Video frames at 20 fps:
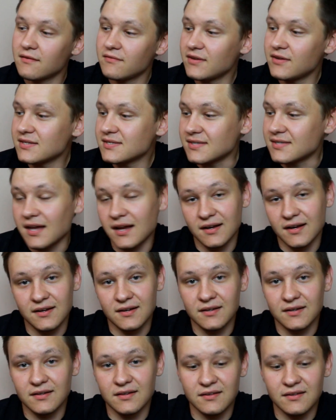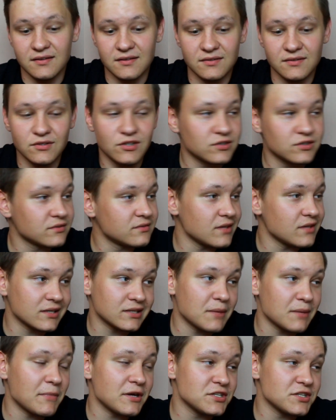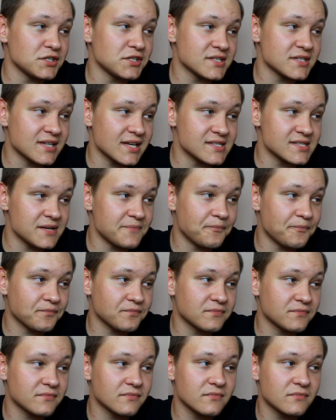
Więc tak, e, no jak najbardziej się zgadzam.